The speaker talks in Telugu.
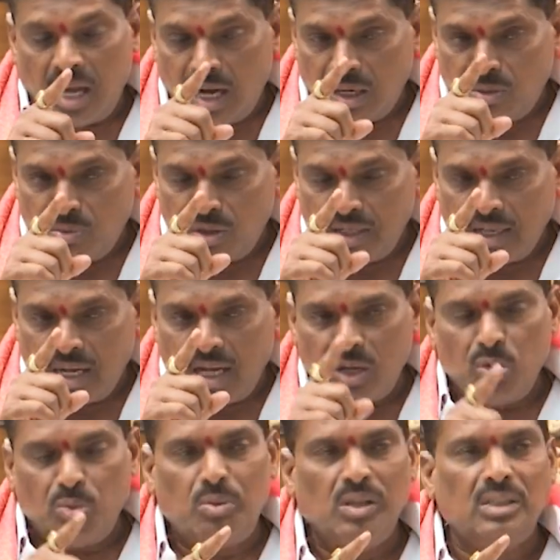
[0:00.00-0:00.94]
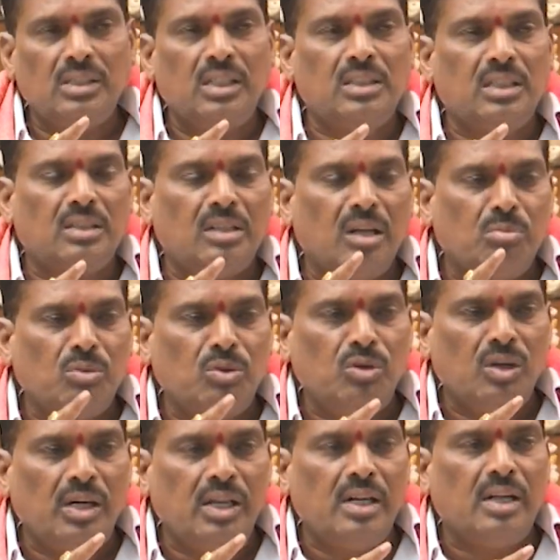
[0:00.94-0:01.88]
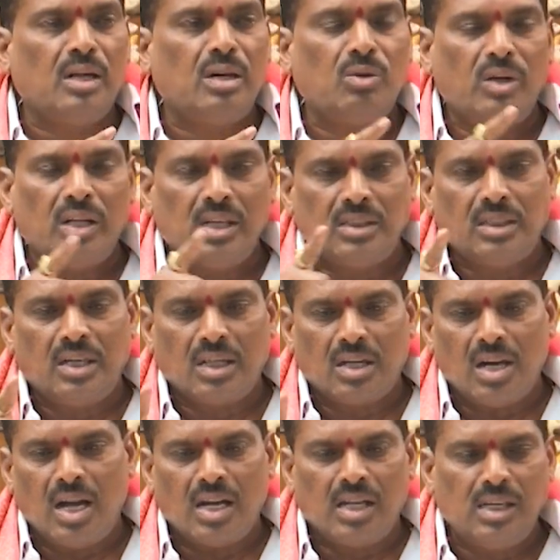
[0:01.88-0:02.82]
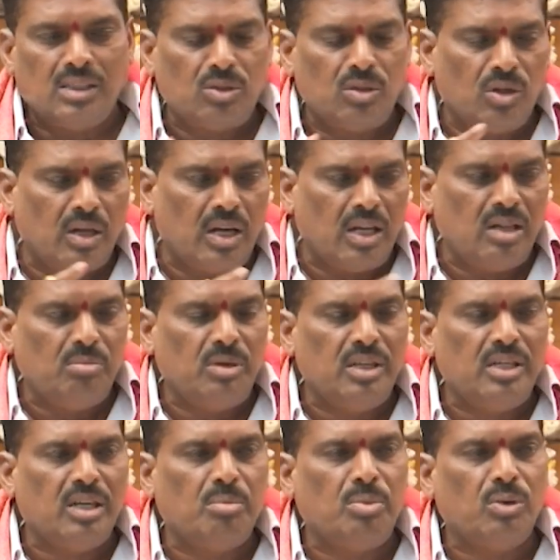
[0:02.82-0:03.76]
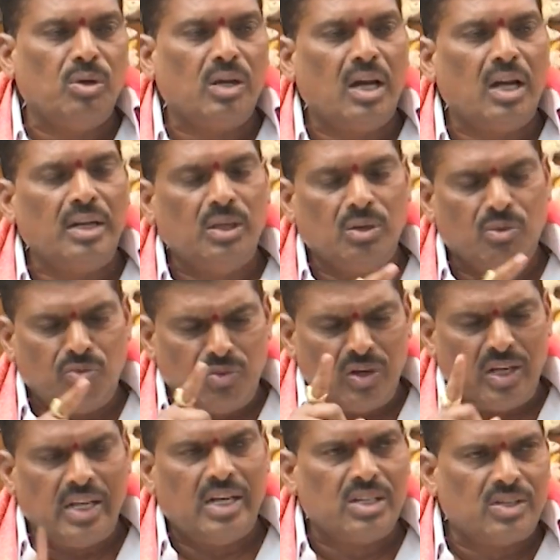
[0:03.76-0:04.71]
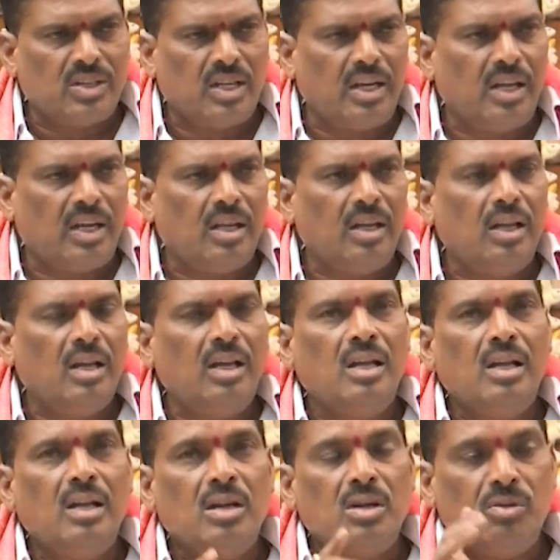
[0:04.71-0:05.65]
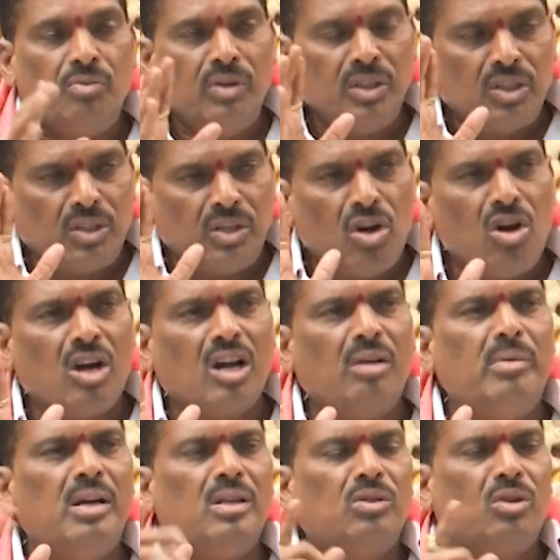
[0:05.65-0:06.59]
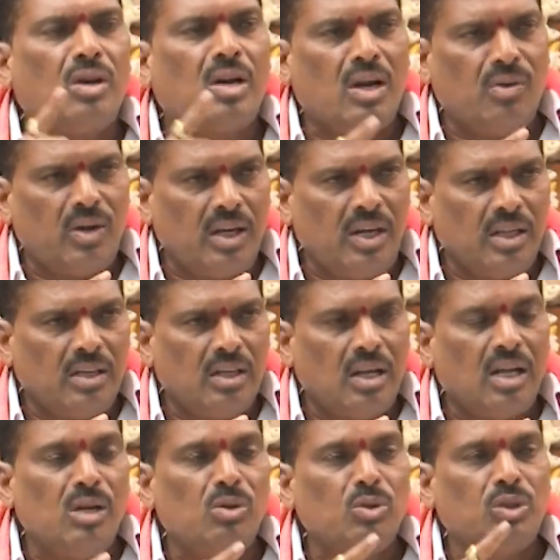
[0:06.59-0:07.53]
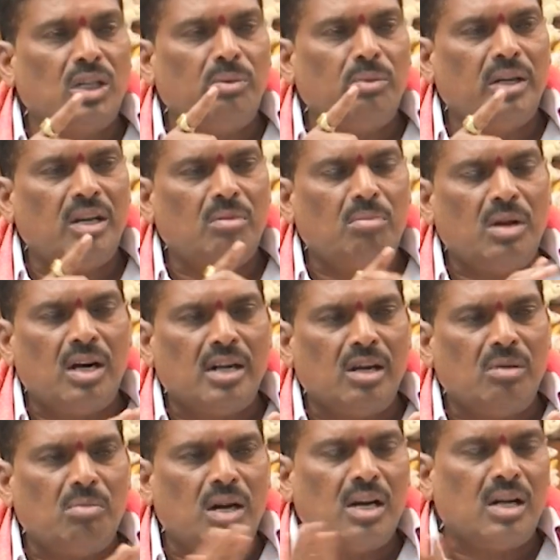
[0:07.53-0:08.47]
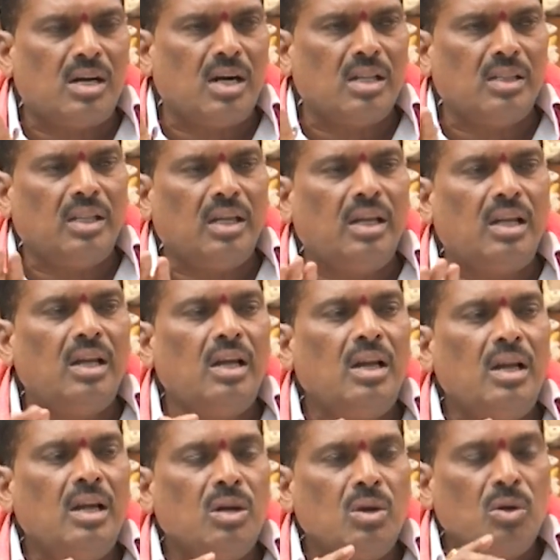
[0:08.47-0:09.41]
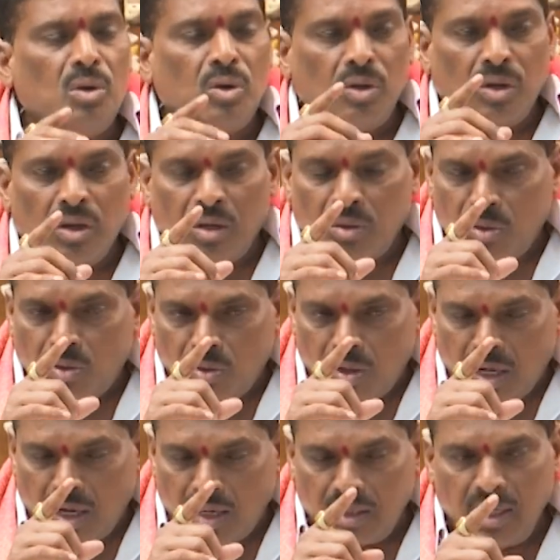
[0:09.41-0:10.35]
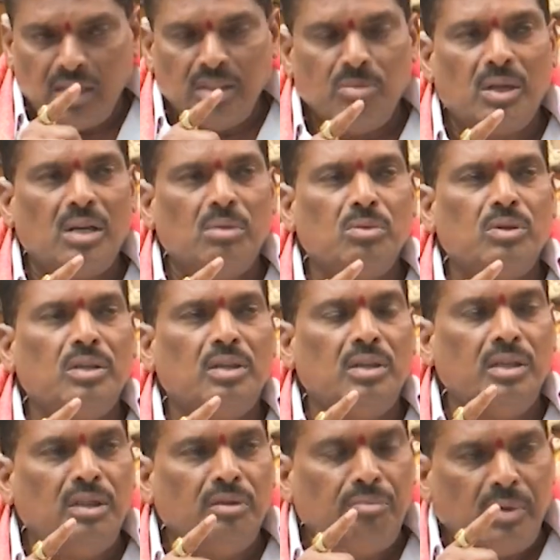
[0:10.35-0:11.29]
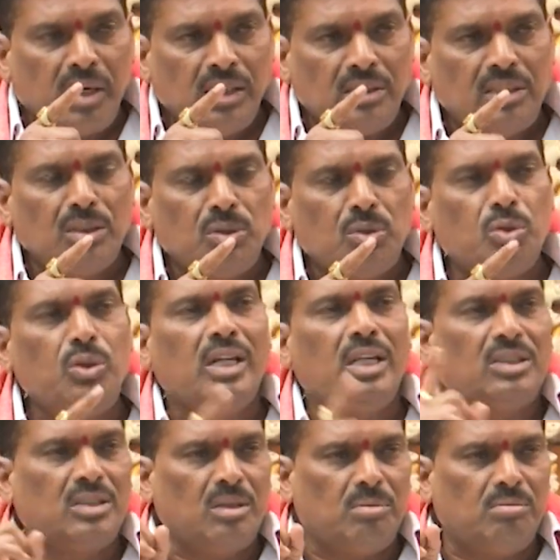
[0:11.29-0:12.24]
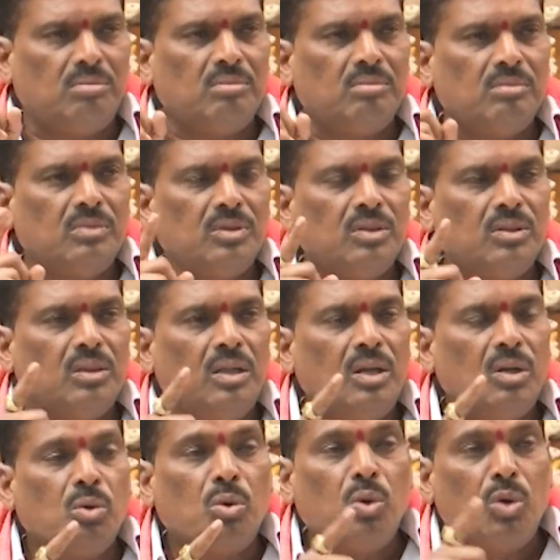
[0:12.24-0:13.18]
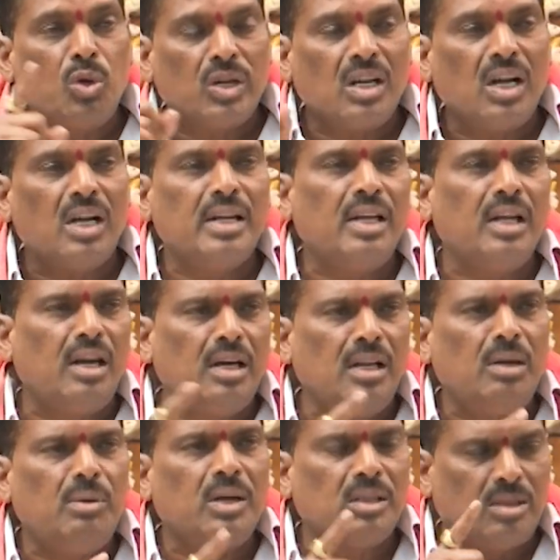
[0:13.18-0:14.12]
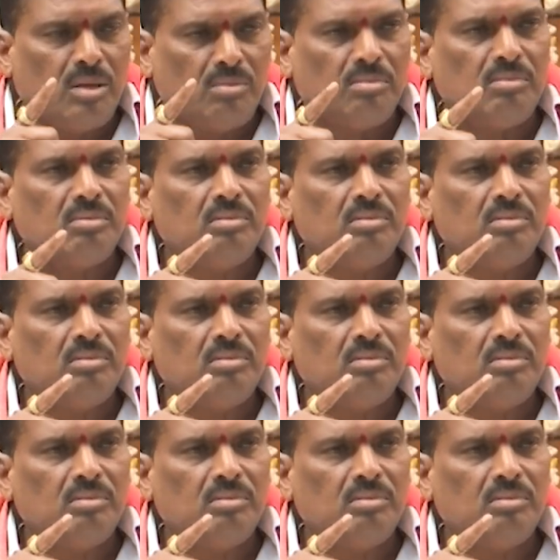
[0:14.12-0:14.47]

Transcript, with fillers: అటువంటి ఆరోపణలు చేసే దమ్మున్న లీడర్ ఎవడైనా సరే కాంగ్రెస్ వాళ్ళు కానీ బీజేపీ వాళ్ళు కానీ ఎవరైనా సరే విత్ డాక్యుమెంట్తో రావాలి అనవసరమైన మాటలు మాట్లాడితే అదేంది మనము డిప్రెషన్ షూట్ వేస్తాం కోర్టుకు అడిగేళ్ళు నిలబెడతాం